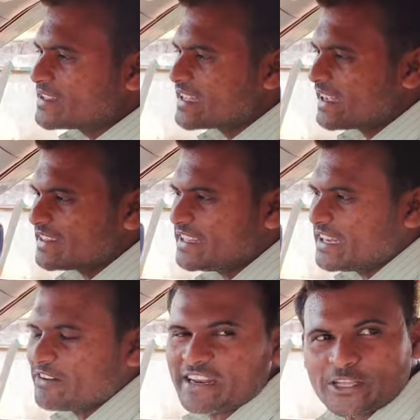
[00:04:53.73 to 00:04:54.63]
నిజంగా
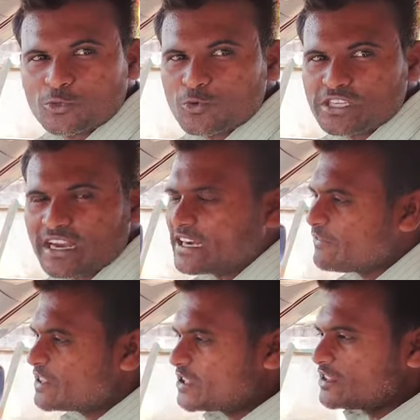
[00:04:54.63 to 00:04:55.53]
దీన్ని ఎవరన్నా
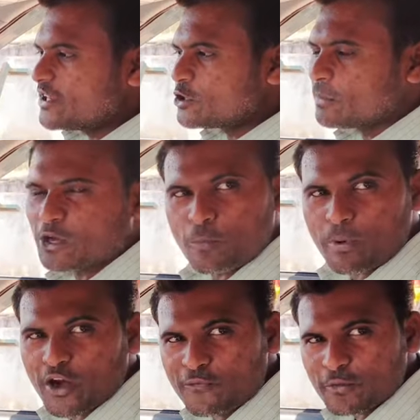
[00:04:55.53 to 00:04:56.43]
చూశారంటే విత్ దీంట్లో మనకు
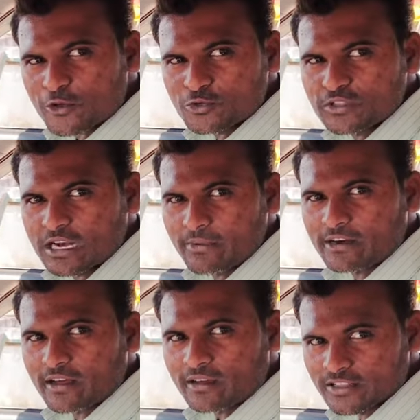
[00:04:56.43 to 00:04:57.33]
పర్ఫ్యూమ్
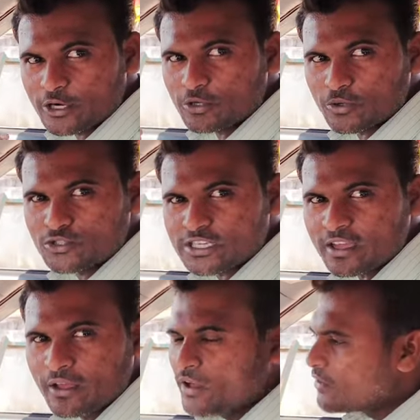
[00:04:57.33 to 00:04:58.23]
వస్తుందన్నమాట దీంట్లో
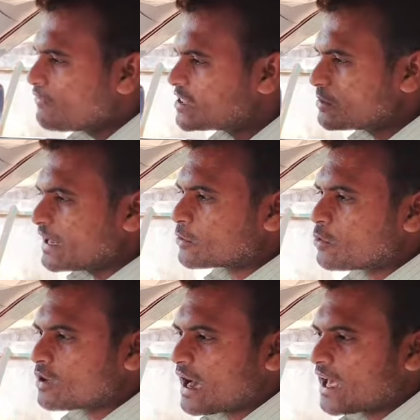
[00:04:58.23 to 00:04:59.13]
నుంచే విత్
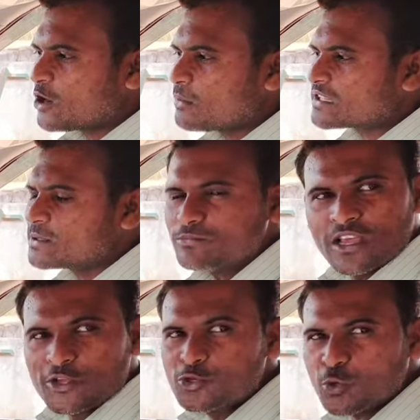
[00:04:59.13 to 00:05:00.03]
మనకు కార్లు మాత్రం
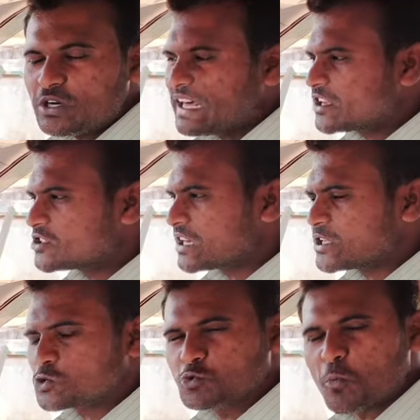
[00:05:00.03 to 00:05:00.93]
చూడడానికి
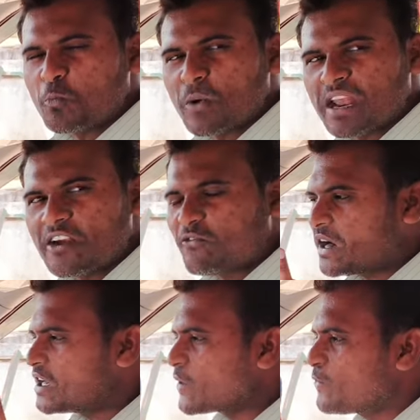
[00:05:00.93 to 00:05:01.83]
చాలా సూపర్ అండ్
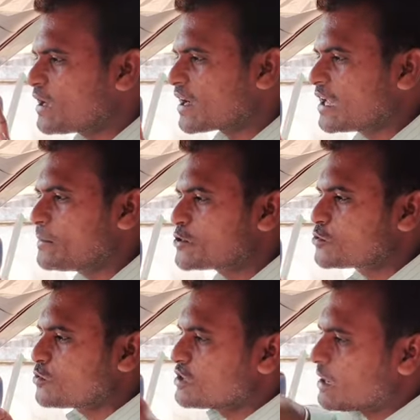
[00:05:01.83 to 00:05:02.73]
వండర్ఫుల్గా
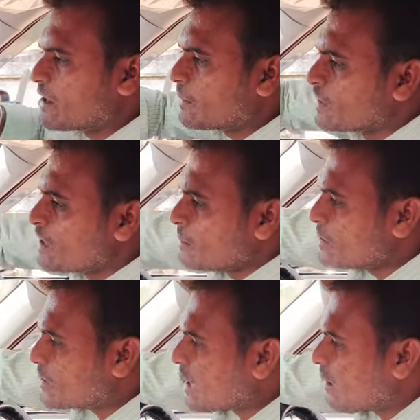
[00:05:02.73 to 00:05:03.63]
కనిపిస్తుంటుంది అనమాట మీరు